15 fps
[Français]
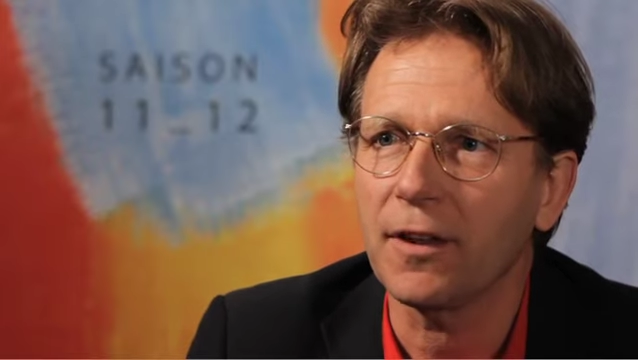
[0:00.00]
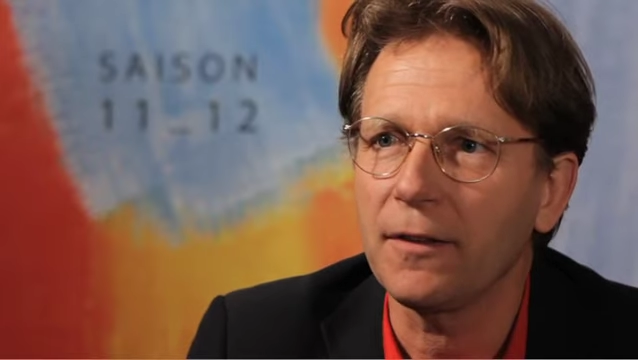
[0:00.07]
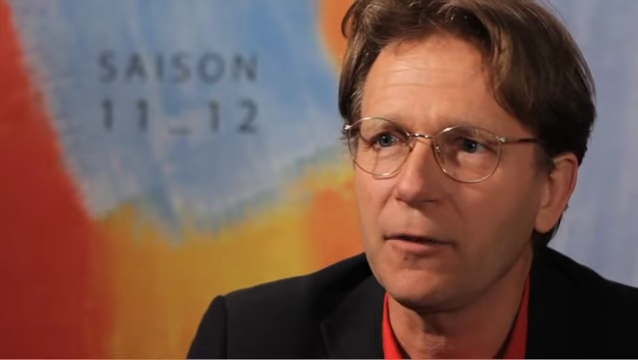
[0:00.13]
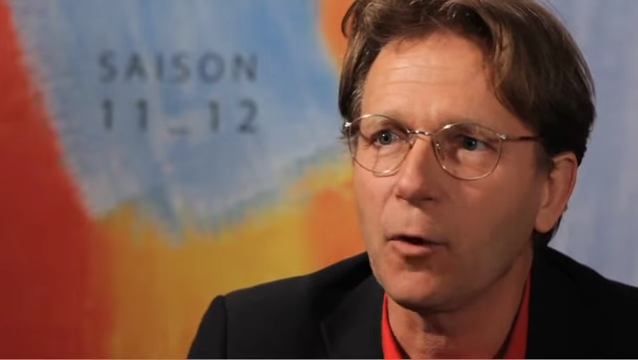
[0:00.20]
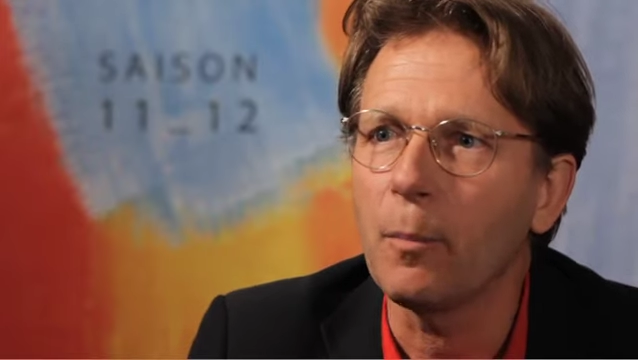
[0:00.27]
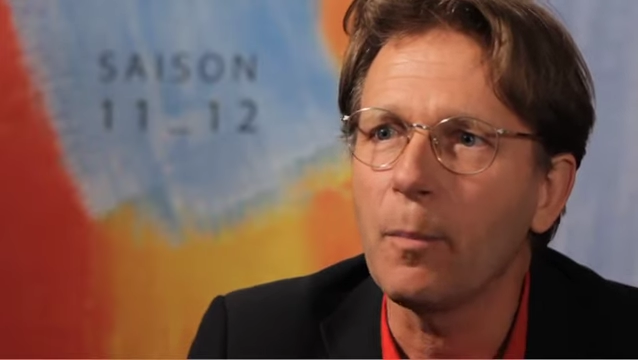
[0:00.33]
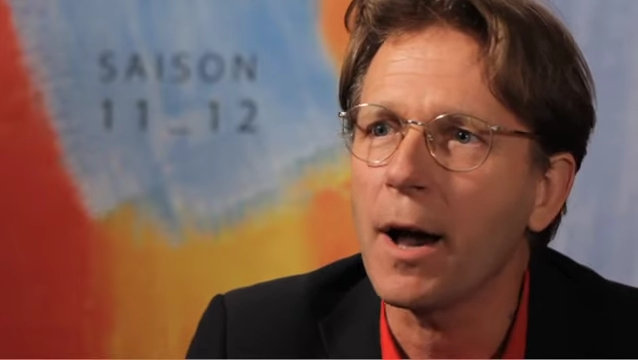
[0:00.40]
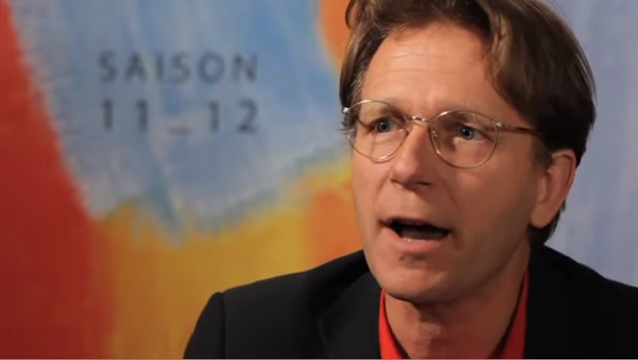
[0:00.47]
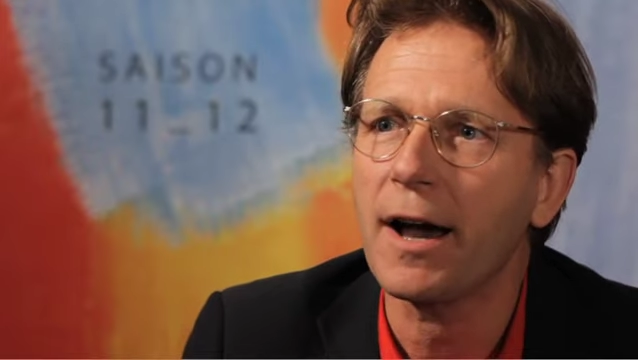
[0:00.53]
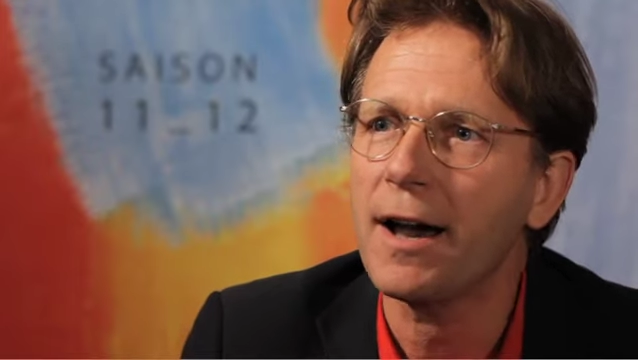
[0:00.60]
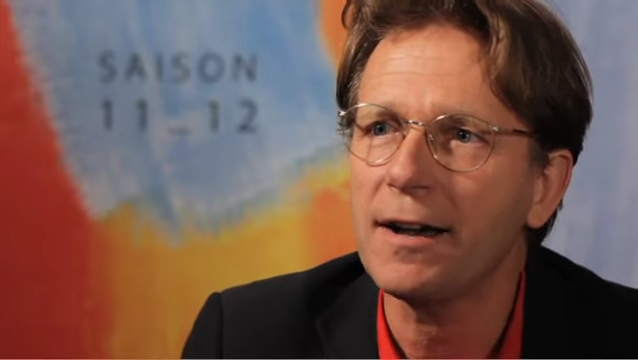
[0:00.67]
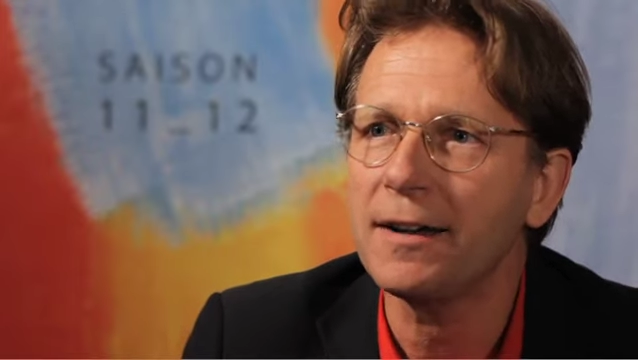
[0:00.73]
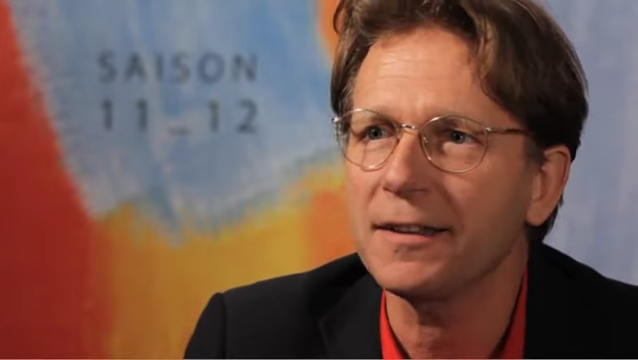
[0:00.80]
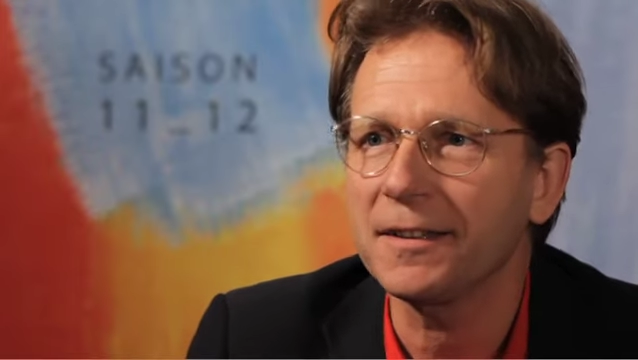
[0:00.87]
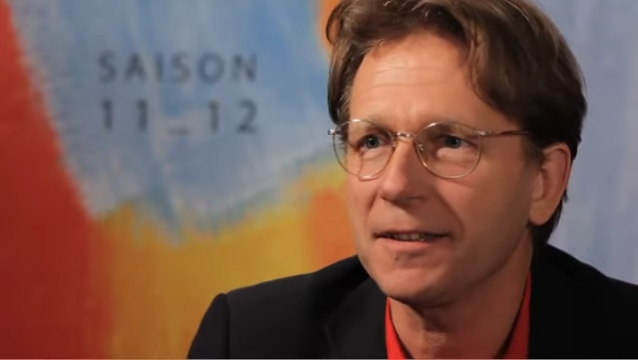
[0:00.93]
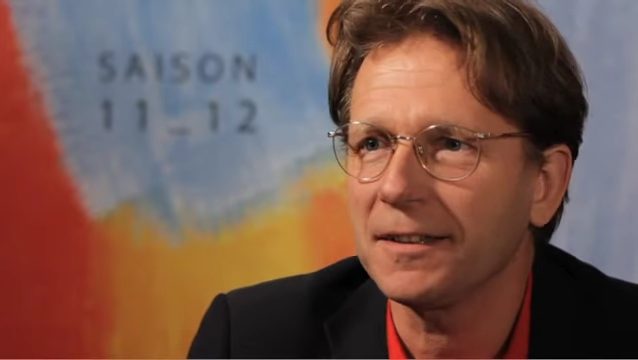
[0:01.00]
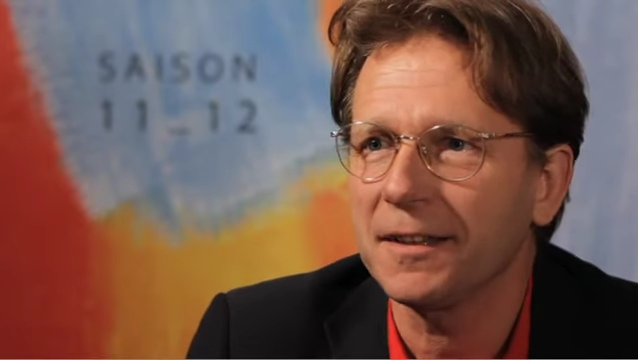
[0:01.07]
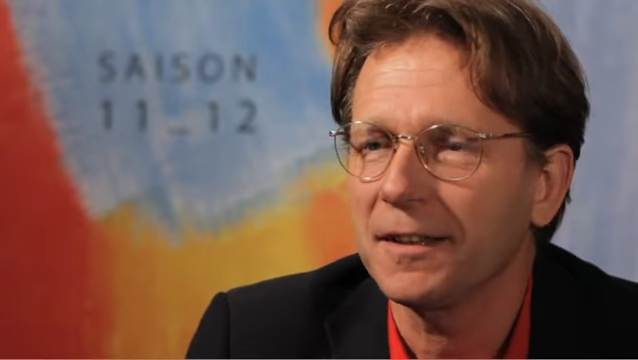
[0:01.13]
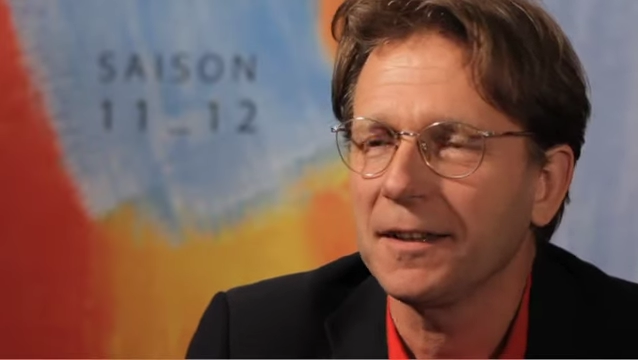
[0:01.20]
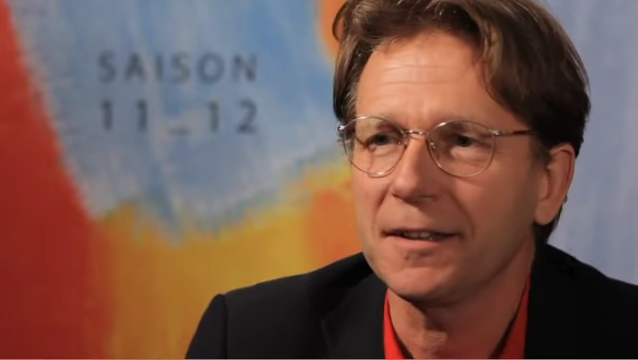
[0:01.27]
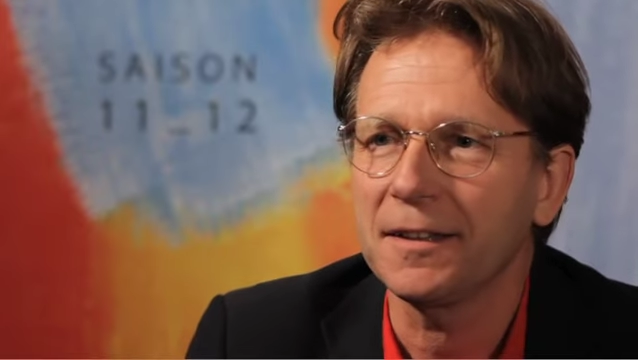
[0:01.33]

un embarras et,